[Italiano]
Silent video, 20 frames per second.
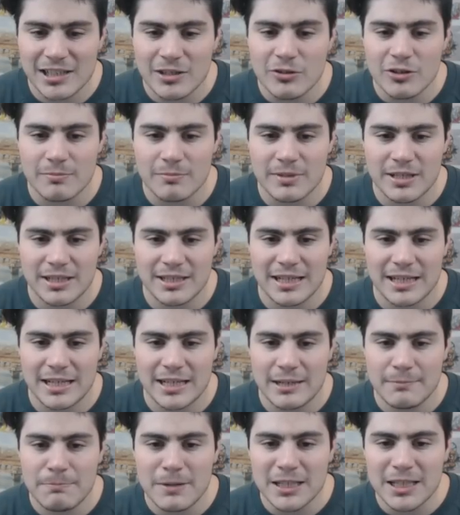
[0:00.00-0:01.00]
enorme di
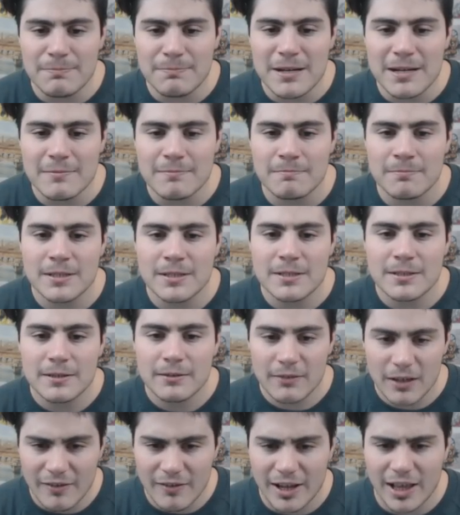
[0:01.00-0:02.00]
danni, batapam.
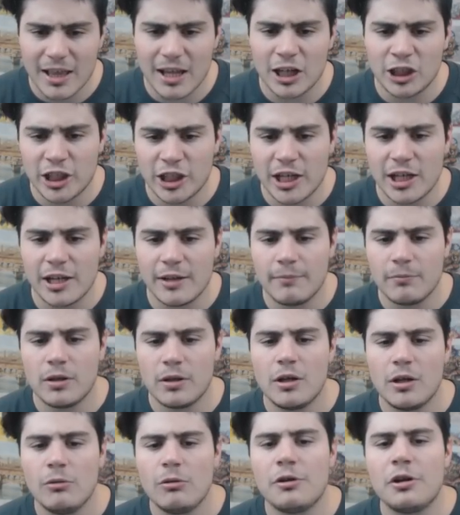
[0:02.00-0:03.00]
Vabbè, la lasciai lì.
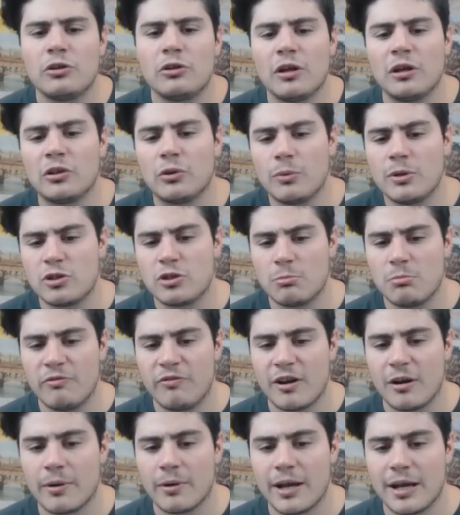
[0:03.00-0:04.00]
L'ho detto, tanto questo non mi
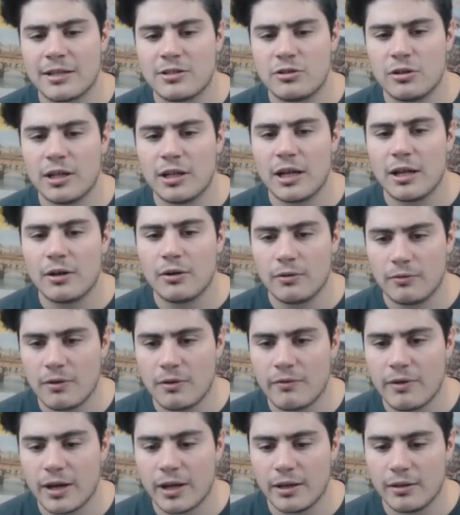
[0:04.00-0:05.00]
farà un cazzo di danno. Ma
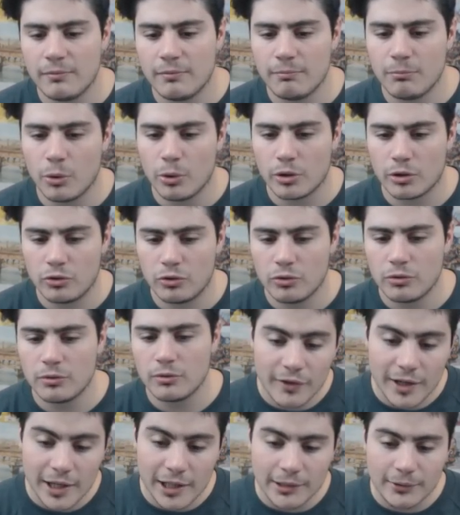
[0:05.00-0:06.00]
vai, morto.
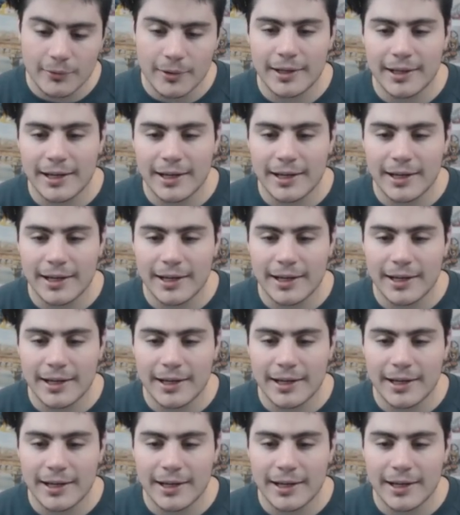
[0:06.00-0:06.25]
Dov'è il tuo